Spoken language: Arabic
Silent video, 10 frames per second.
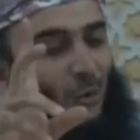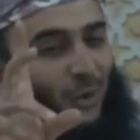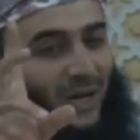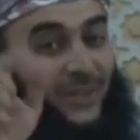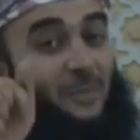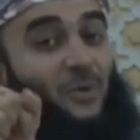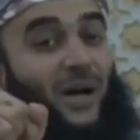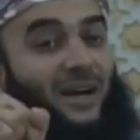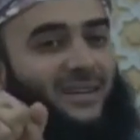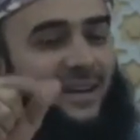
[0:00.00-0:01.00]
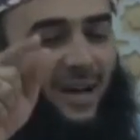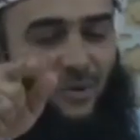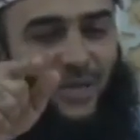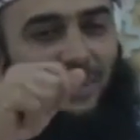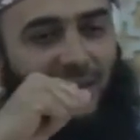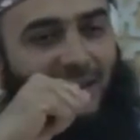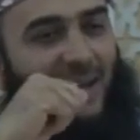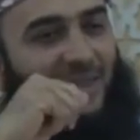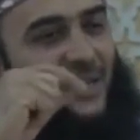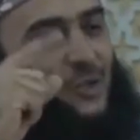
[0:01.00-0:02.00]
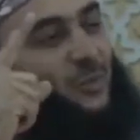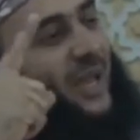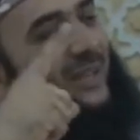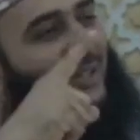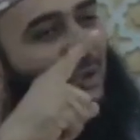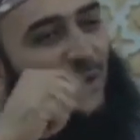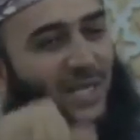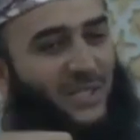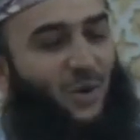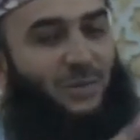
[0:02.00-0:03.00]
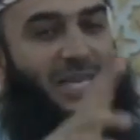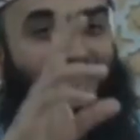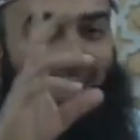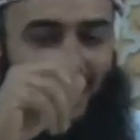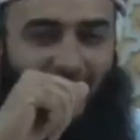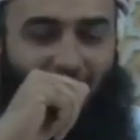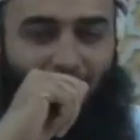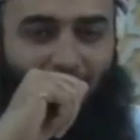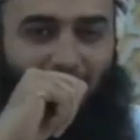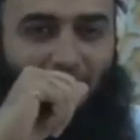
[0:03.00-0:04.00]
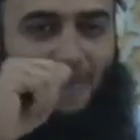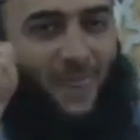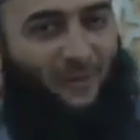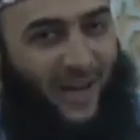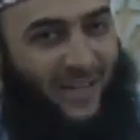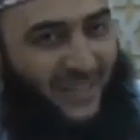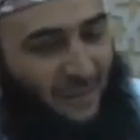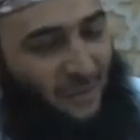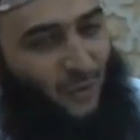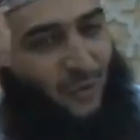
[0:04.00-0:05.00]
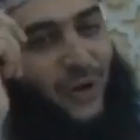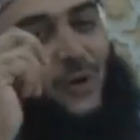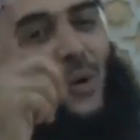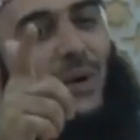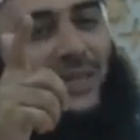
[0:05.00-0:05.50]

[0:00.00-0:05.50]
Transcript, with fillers: وطمع أو طمع هذا الرجل بأن يدخل نزوة من الداخل فخرج من ظفار هو